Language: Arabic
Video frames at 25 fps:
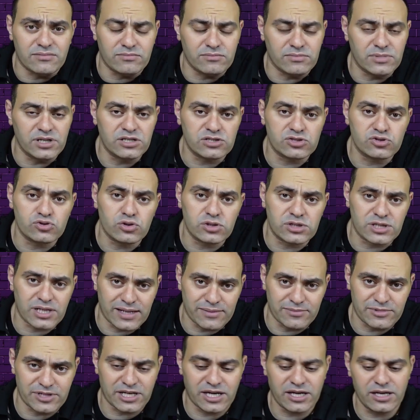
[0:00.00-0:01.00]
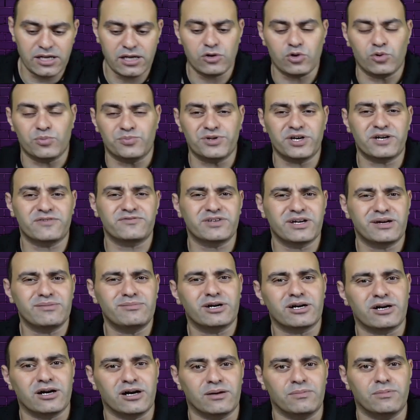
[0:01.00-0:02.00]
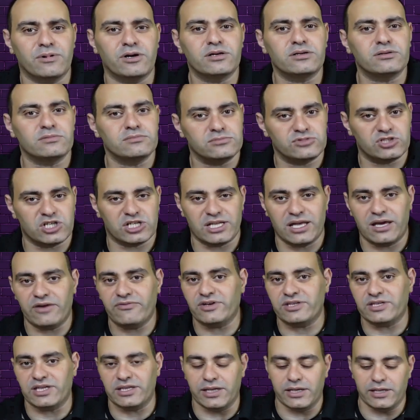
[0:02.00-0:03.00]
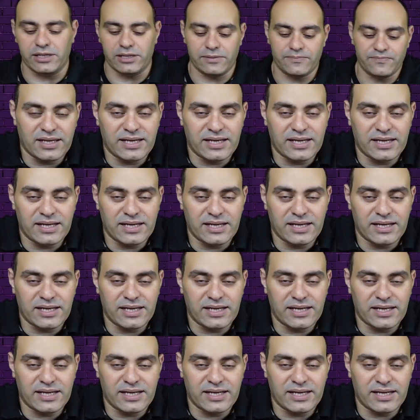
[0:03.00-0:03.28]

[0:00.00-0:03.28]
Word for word: من السلطه الامريكيه وبتعرف تجيب لك اخبار مش هتلاقيها في حته تانية